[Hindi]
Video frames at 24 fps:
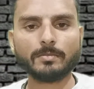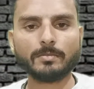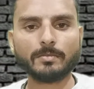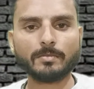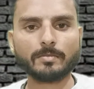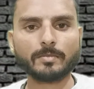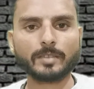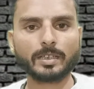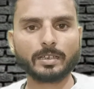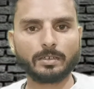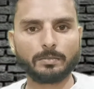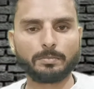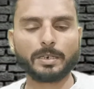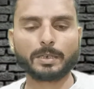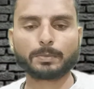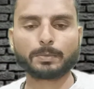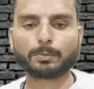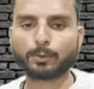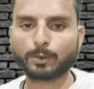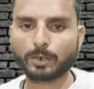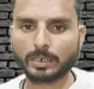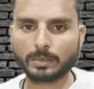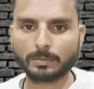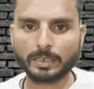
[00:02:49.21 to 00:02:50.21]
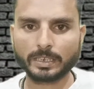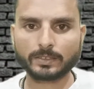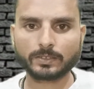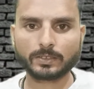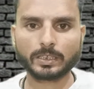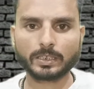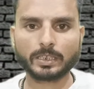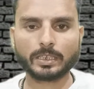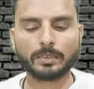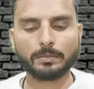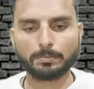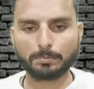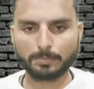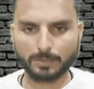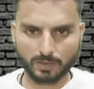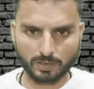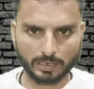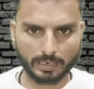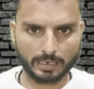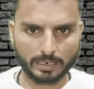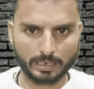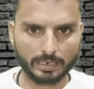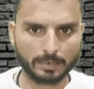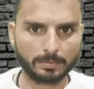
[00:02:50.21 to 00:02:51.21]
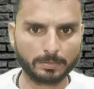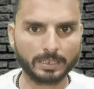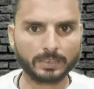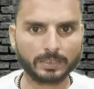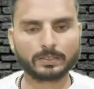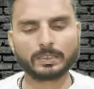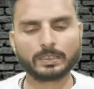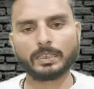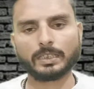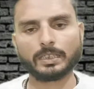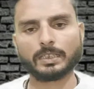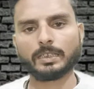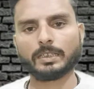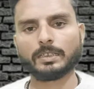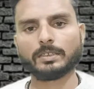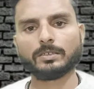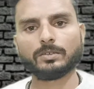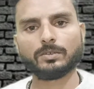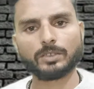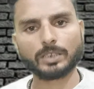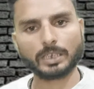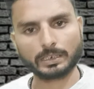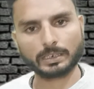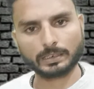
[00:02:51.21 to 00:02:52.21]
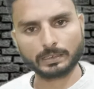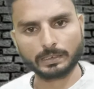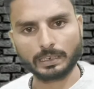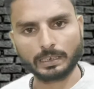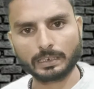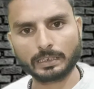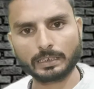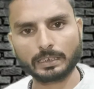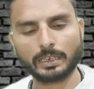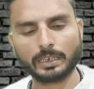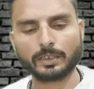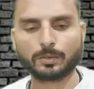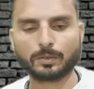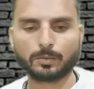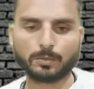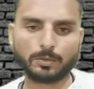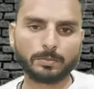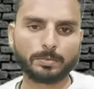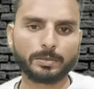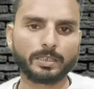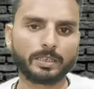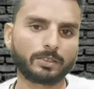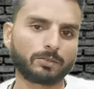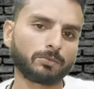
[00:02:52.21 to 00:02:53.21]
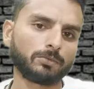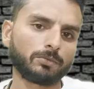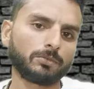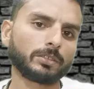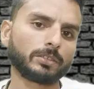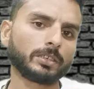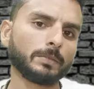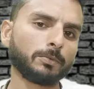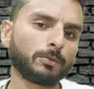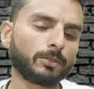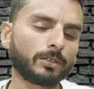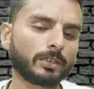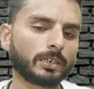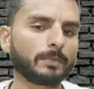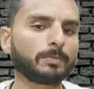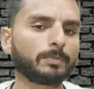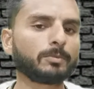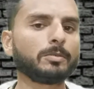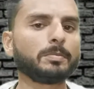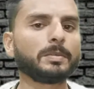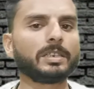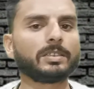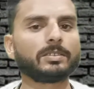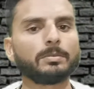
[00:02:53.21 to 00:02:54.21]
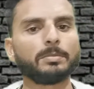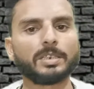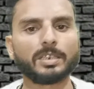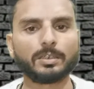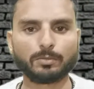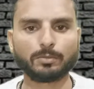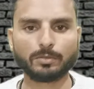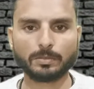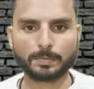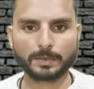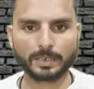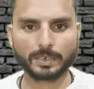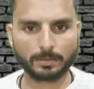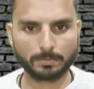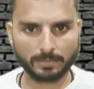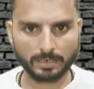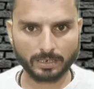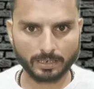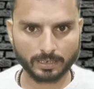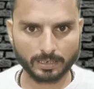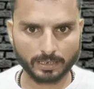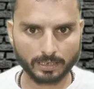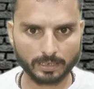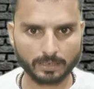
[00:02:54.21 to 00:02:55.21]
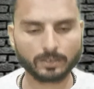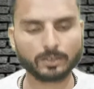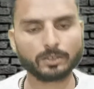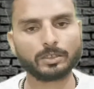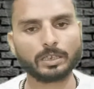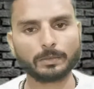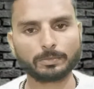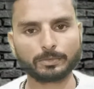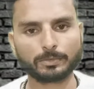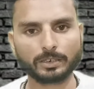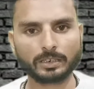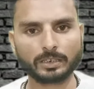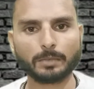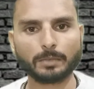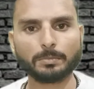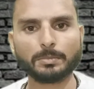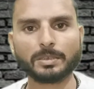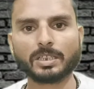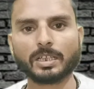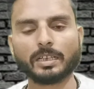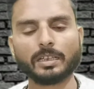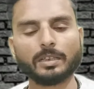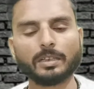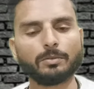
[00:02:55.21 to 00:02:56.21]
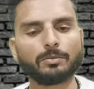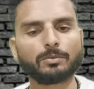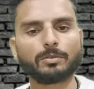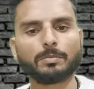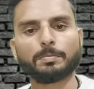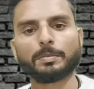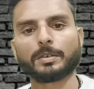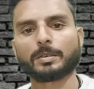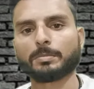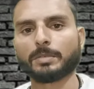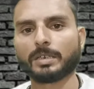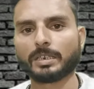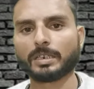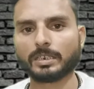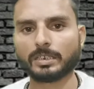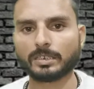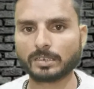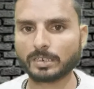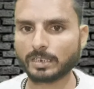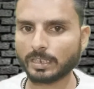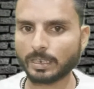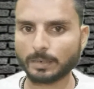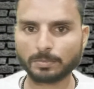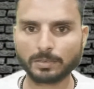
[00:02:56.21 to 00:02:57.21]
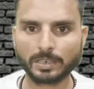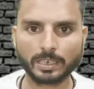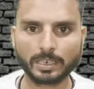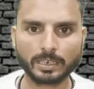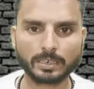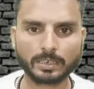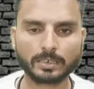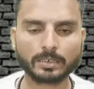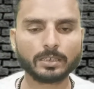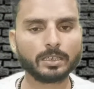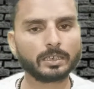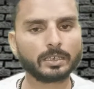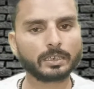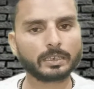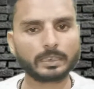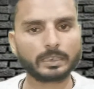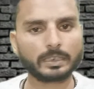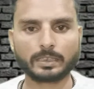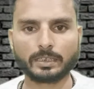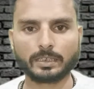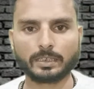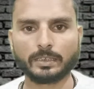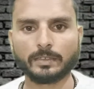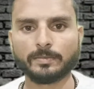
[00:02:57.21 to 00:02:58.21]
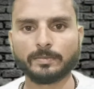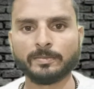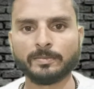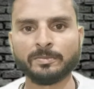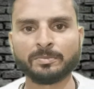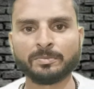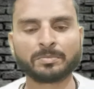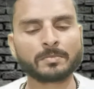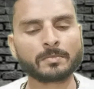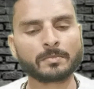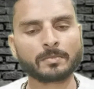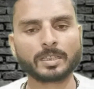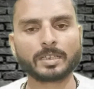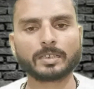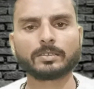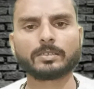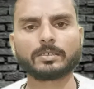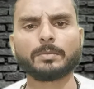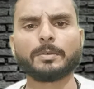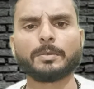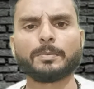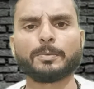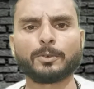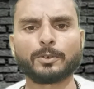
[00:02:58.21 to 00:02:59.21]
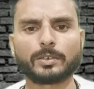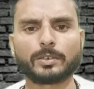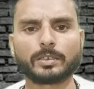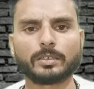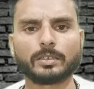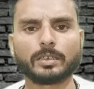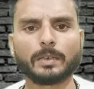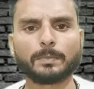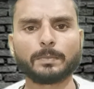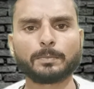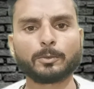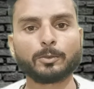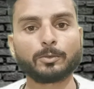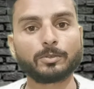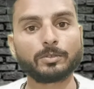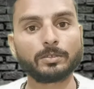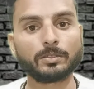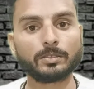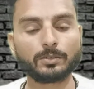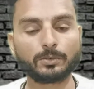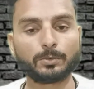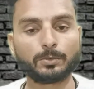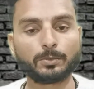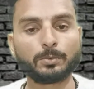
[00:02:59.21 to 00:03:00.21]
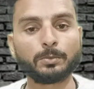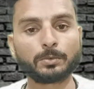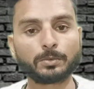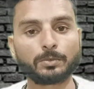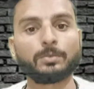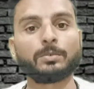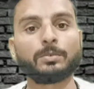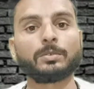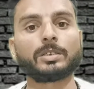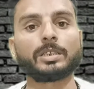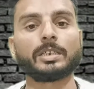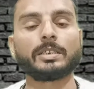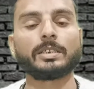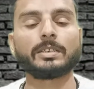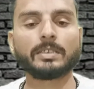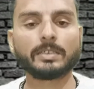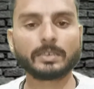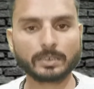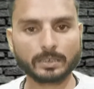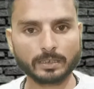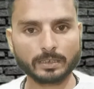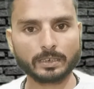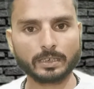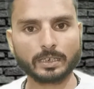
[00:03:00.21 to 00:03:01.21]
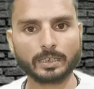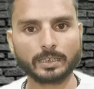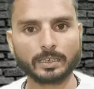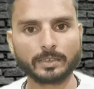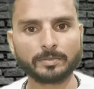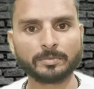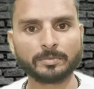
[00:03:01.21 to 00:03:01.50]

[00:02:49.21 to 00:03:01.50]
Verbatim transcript: मार्फो का डिवाइस है मंत्रा का डिवाइस है या स्टार्टिक का है कोई भी है तो उसके फोल्डर आपको पहले से बने हुए पड़े मिलेंगे आप सी ड्राइव में जाएंगे उनको परमानेंटली आप डिलीट कर देंगे सभी फोल्डर आपको ढूंढ ढूंढ के डिलीट करना है